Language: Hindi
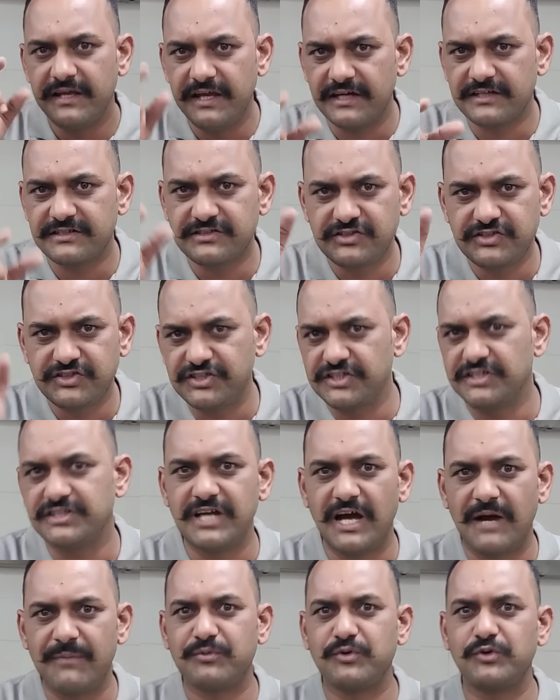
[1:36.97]
एक
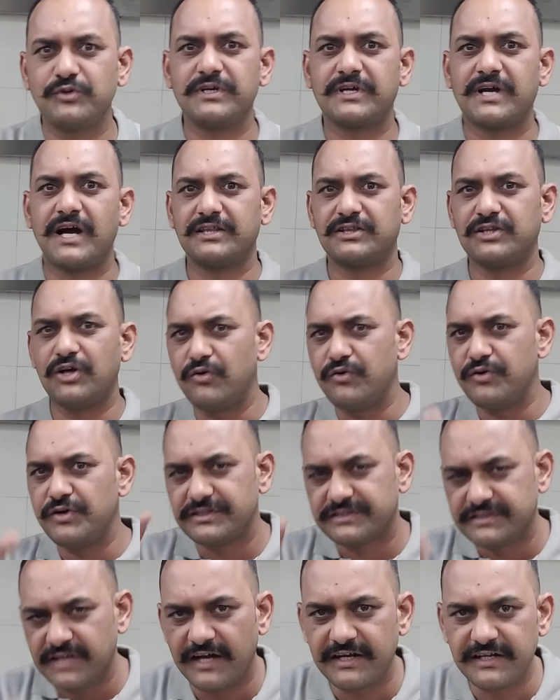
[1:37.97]
चीज आपको दिखाता हूं
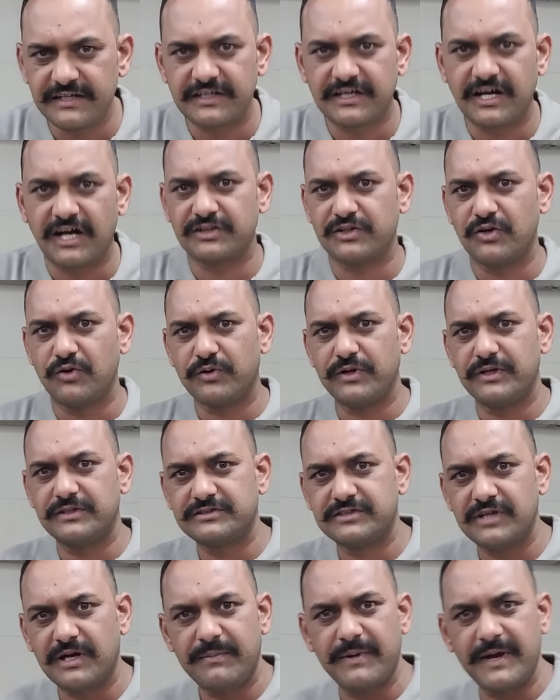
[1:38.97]
निशानी दिखाता हूं कि
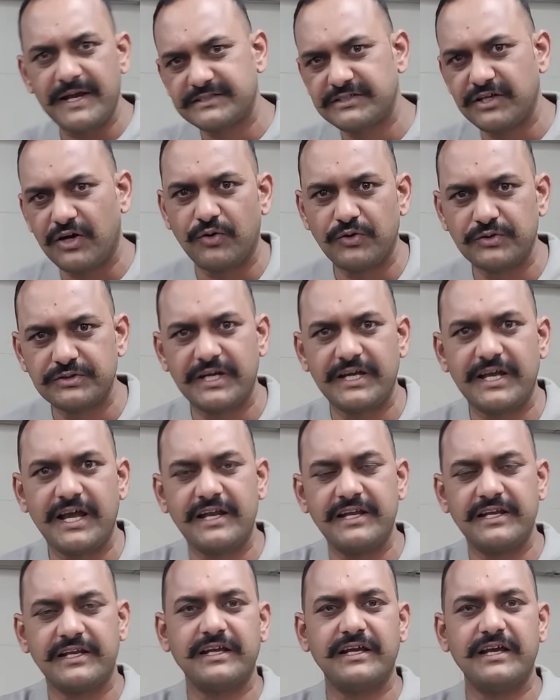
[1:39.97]
जब ऐसा हो जाए
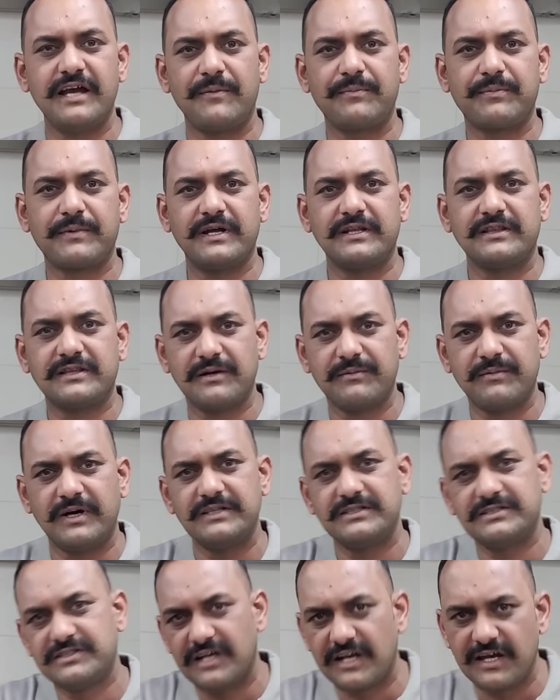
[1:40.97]
यानी कि आपका
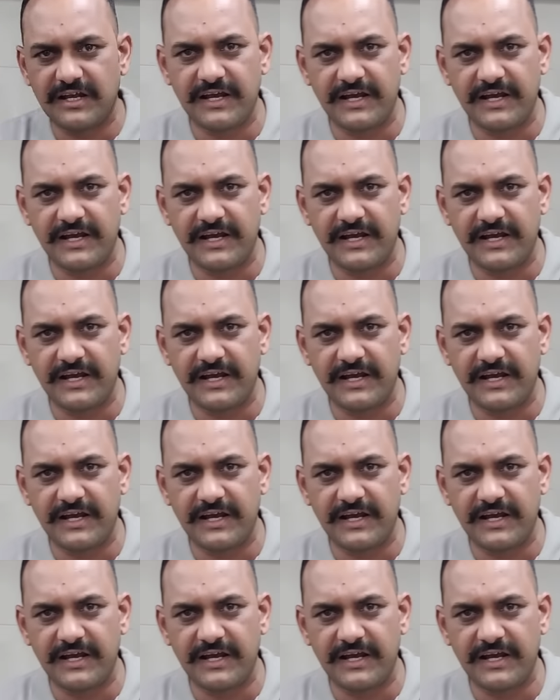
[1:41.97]
तवा जल